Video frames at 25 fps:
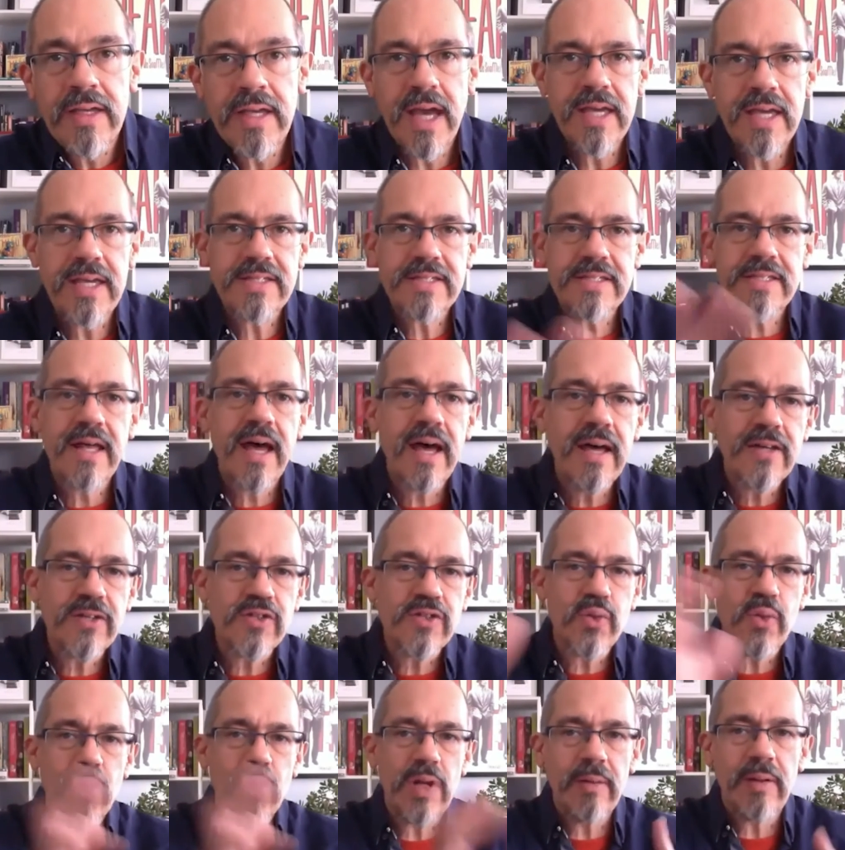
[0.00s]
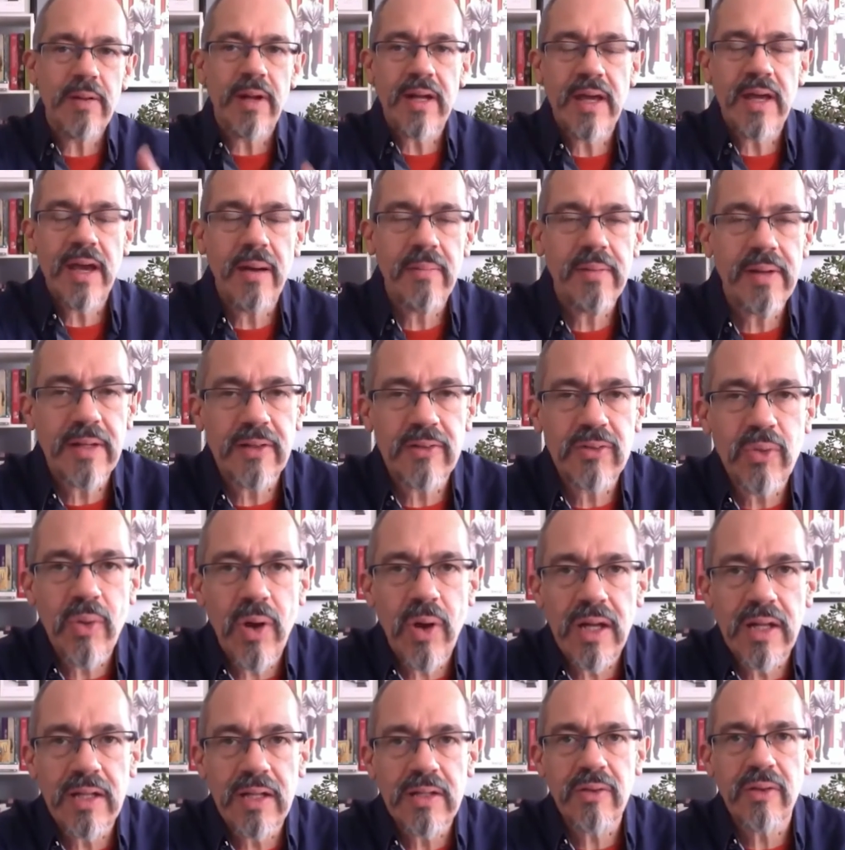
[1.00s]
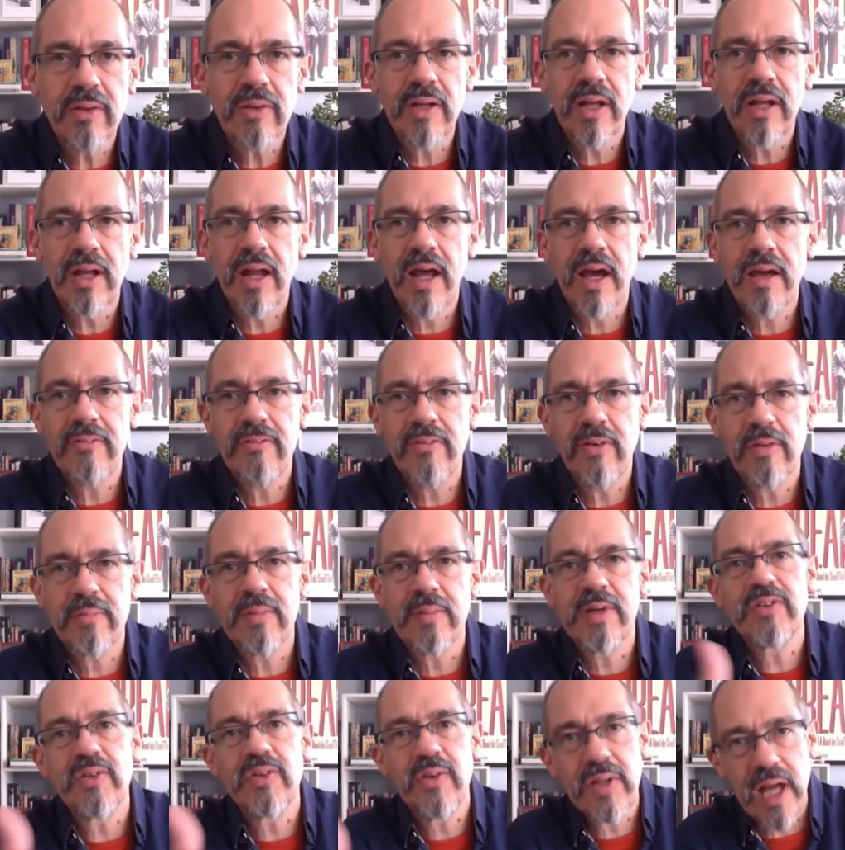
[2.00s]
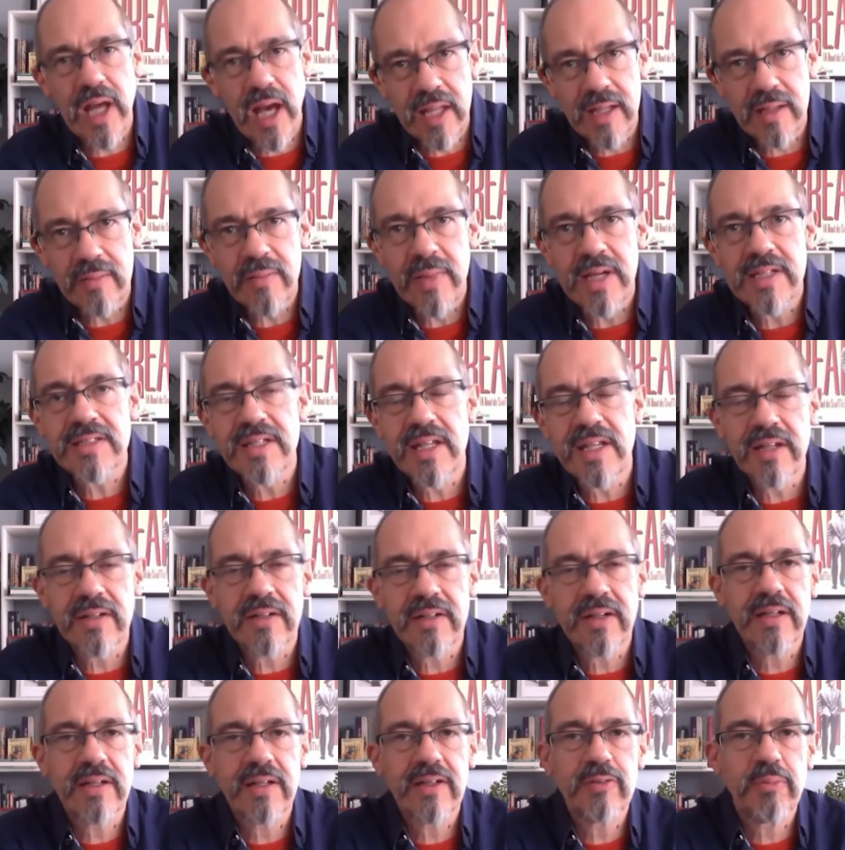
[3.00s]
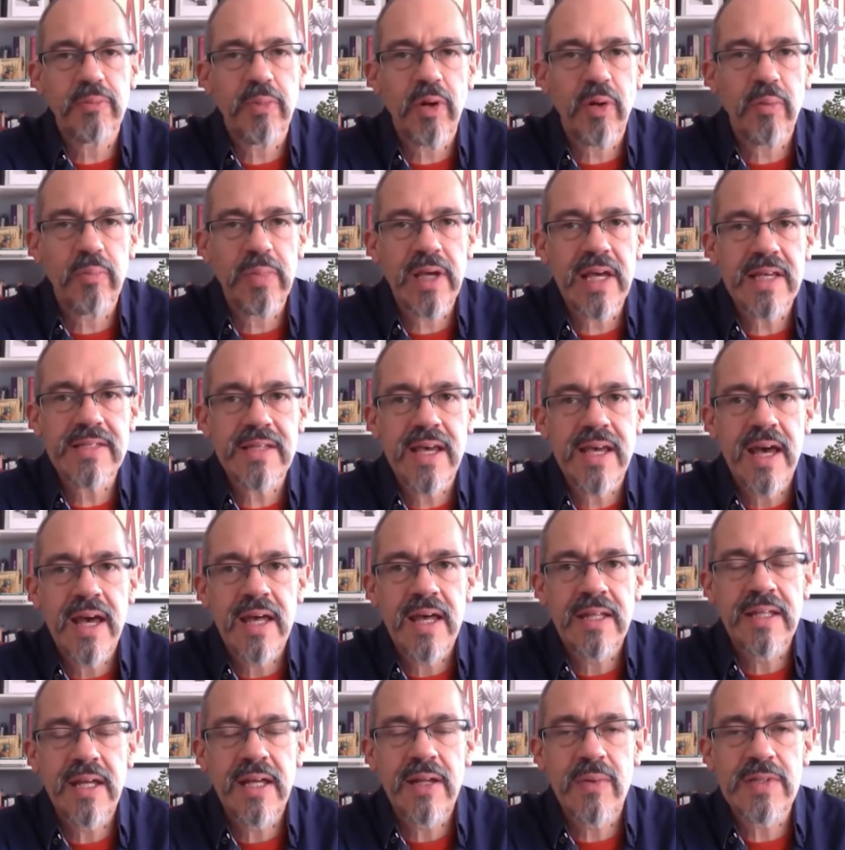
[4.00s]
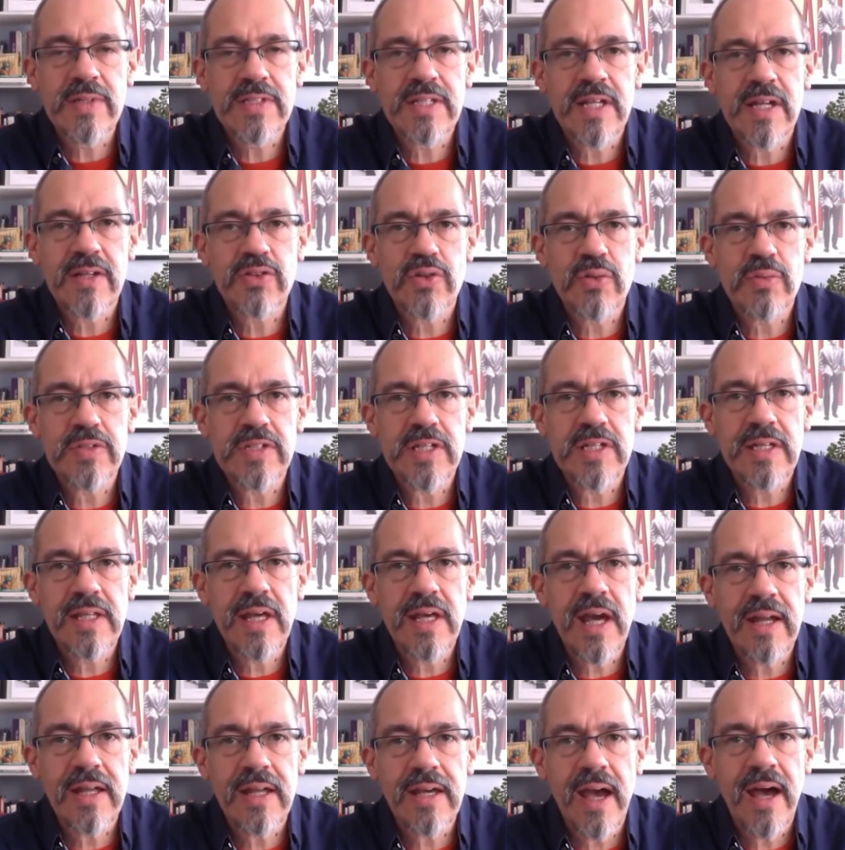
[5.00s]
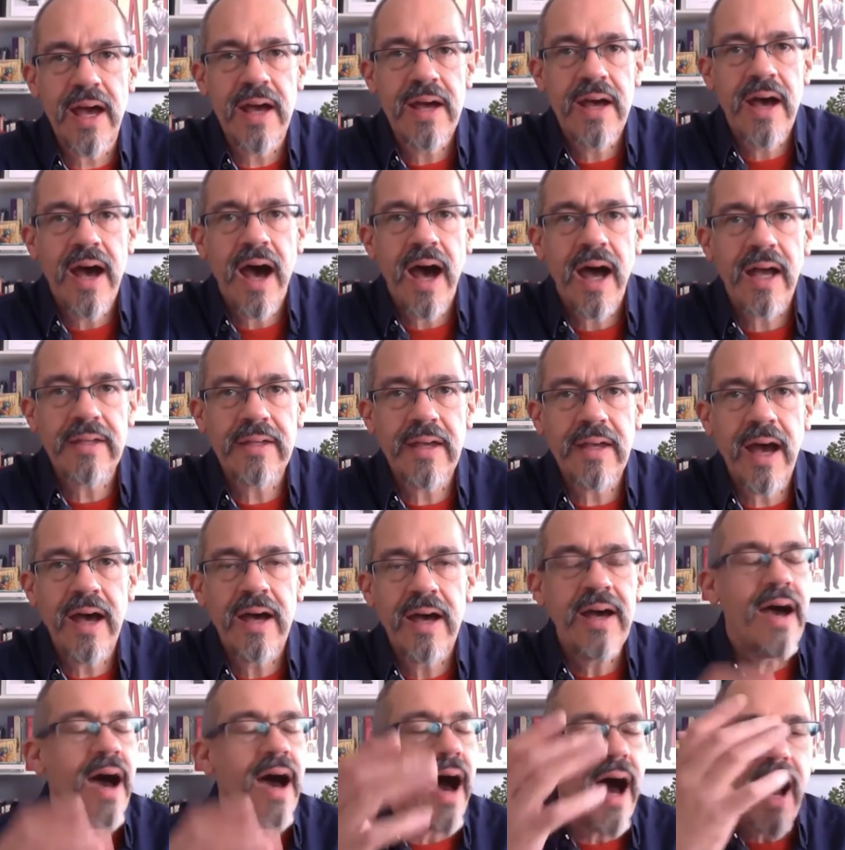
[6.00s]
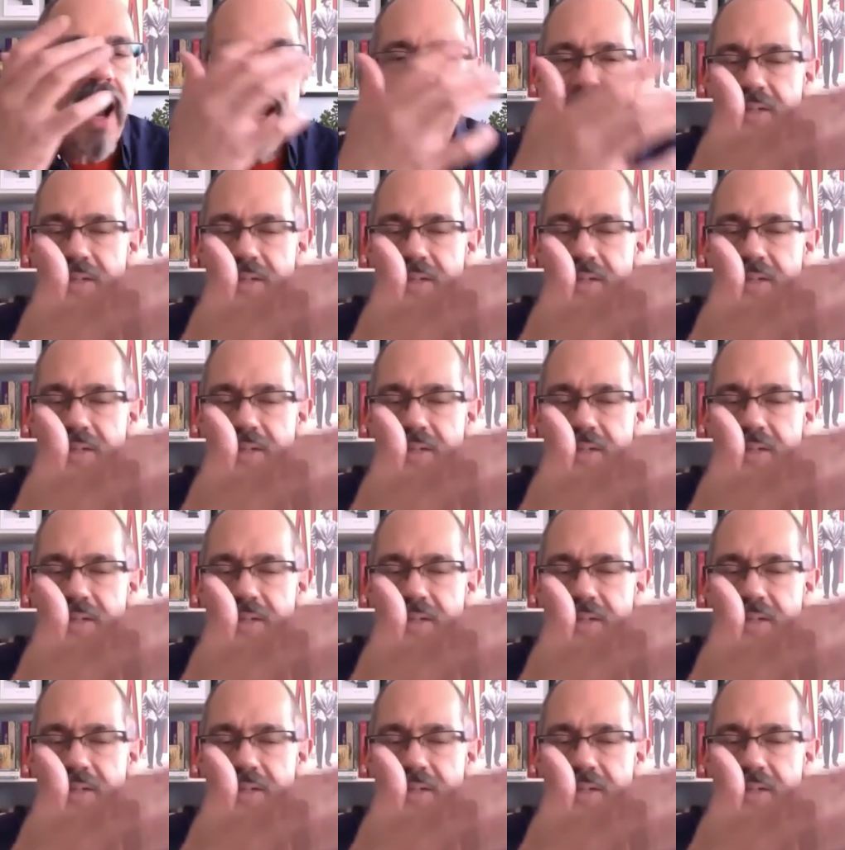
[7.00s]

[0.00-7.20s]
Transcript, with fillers: y ahí está su librería virtual y toda la información, además de las redes propias de nuestra subsidiaria allá.